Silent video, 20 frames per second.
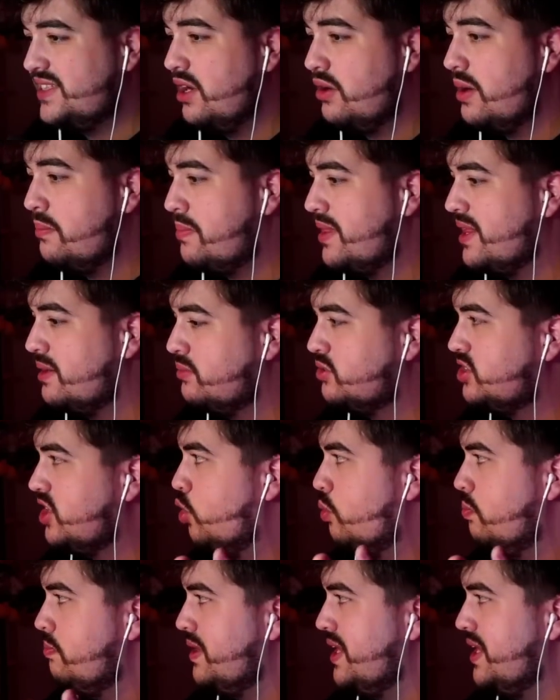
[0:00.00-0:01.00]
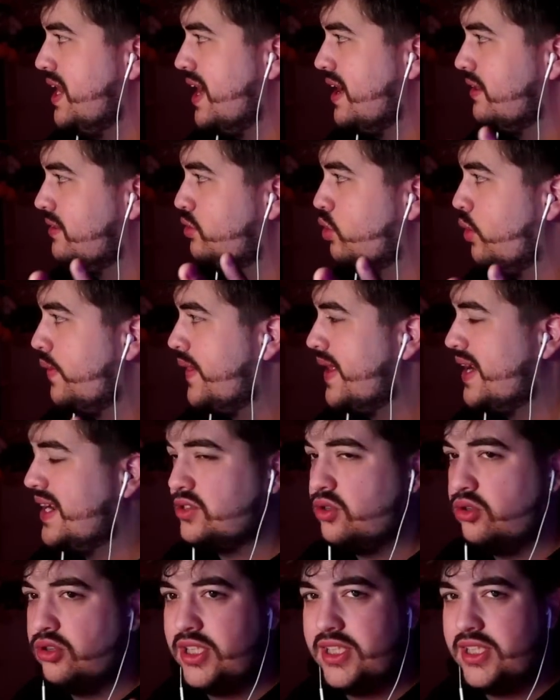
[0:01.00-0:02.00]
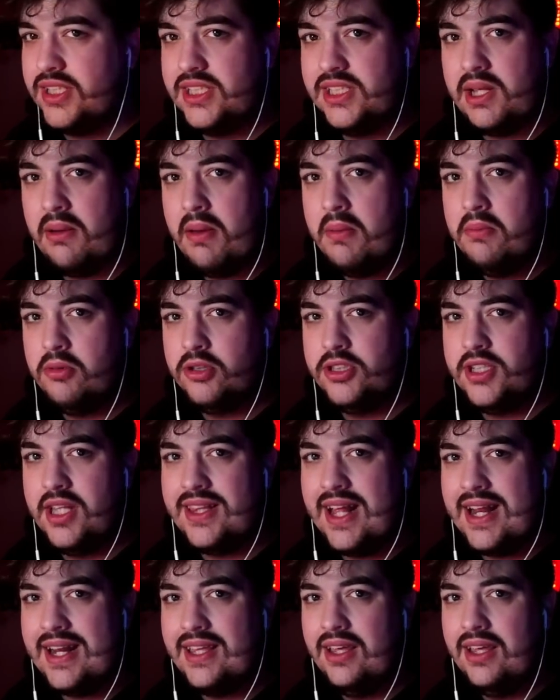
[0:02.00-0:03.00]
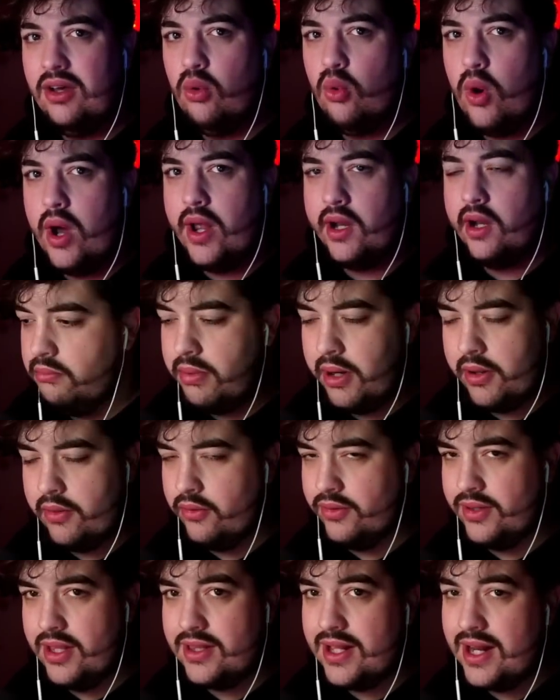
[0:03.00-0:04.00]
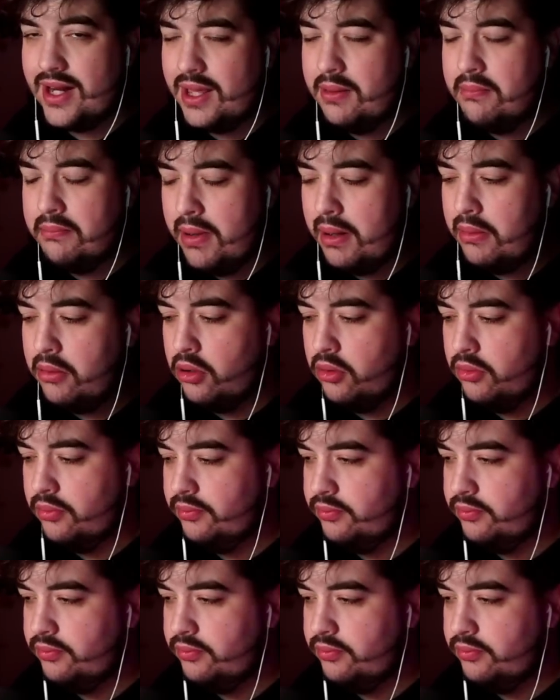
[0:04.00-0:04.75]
si ahora empezamos a combinar todas las cosas que sabemos de Talking Juan? Perdón, de Talking Pablo.